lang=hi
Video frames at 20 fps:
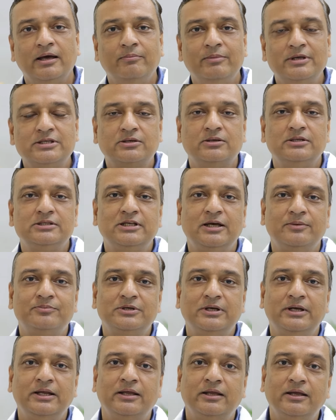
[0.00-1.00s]

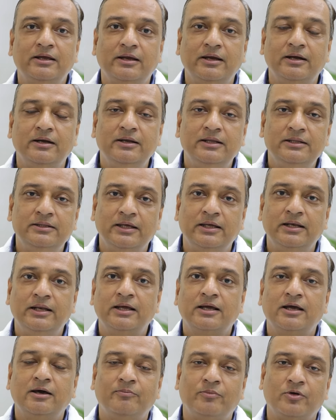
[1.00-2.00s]
मिसकंसेप्शन है कि किडनी
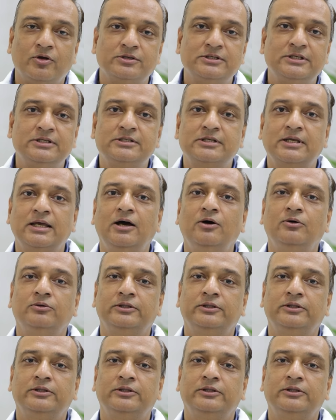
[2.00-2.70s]
देने का प्रोसेस क्या